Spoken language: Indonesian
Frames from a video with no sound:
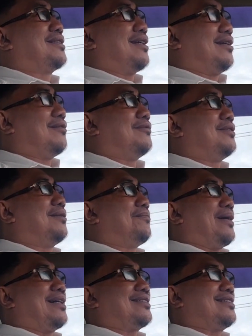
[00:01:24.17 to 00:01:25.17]
masa
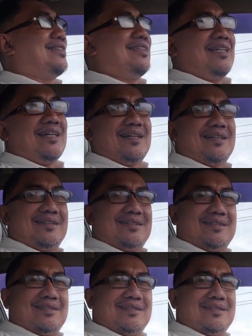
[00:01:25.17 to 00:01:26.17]
lalunya pastilah
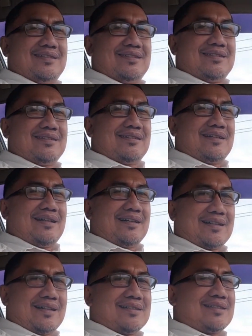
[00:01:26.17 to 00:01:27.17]

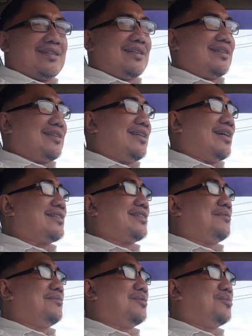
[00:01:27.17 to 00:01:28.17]
akan
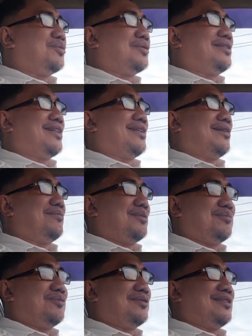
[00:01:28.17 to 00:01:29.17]
senantiasa memuja dan
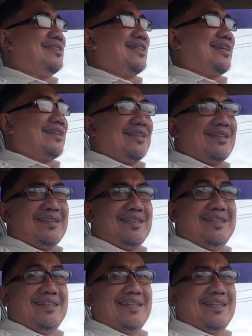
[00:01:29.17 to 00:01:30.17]
memuji
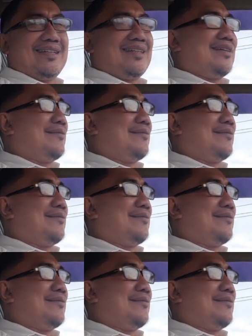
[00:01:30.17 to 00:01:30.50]
Argentina.